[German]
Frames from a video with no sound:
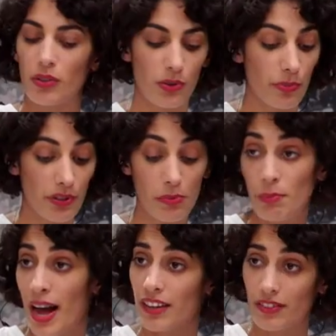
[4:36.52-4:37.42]
zum
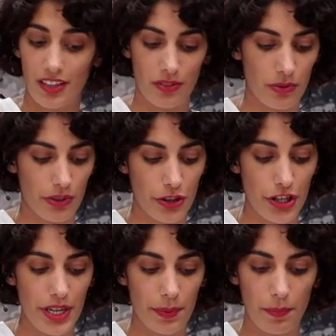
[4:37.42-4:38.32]
Filme machen, also zur
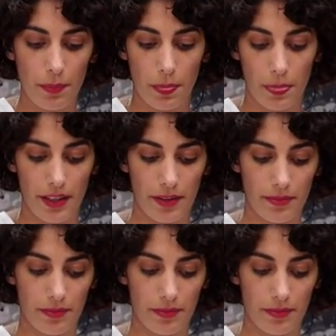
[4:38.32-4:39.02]
Regie. Voll. Also bei mir